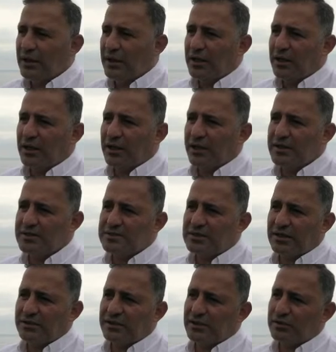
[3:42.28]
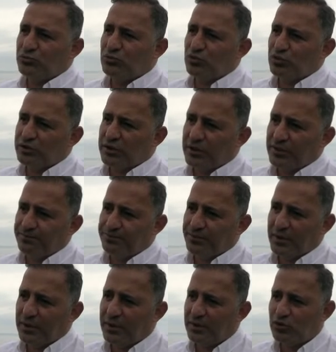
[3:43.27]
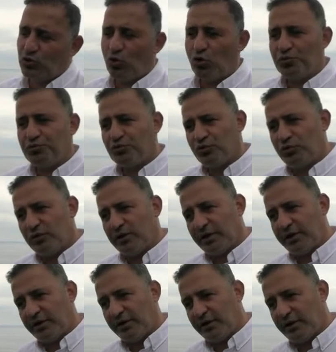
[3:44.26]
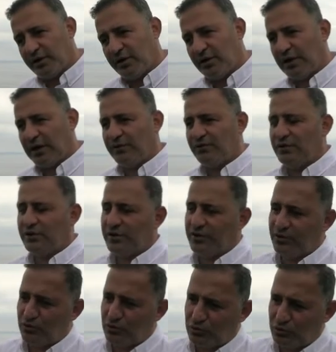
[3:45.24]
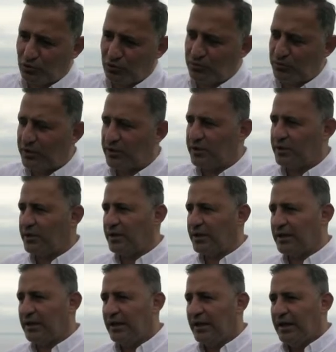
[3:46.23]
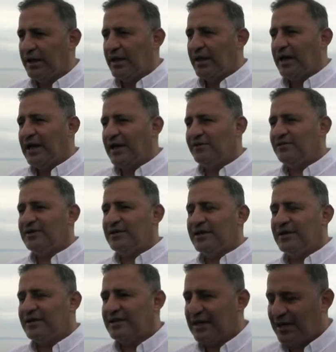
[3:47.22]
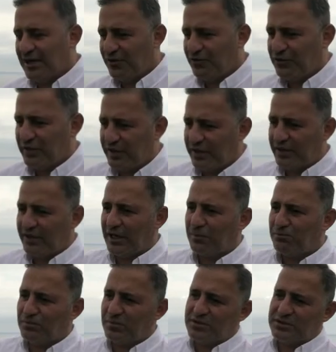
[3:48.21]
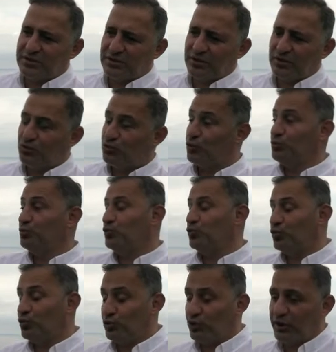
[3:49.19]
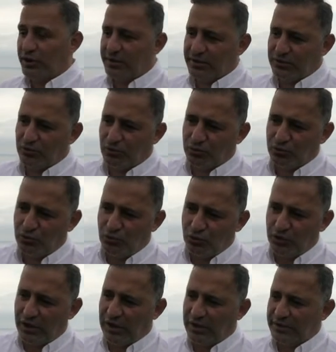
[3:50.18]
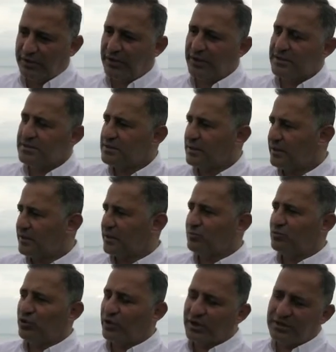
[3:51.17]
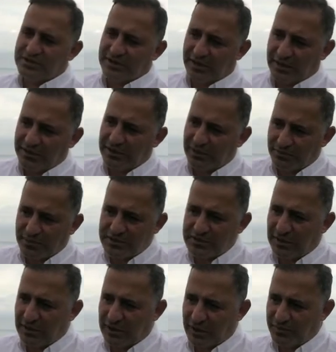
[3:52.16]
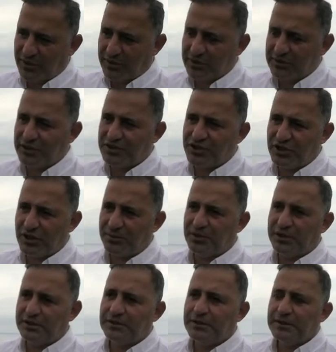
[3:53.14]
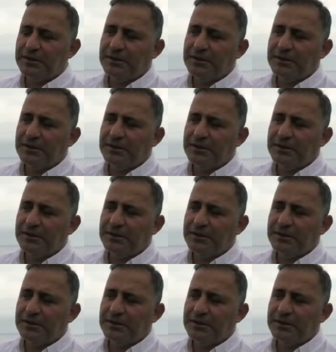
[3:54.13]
e, insanların burada doğum günlerini, evlilik yıl dönümlerini, evlilik tekliflerini yapması tüm Türkiye'de, tüm dünyada insanların buraya ziyaret etmesi anlamını da taşıyabilir.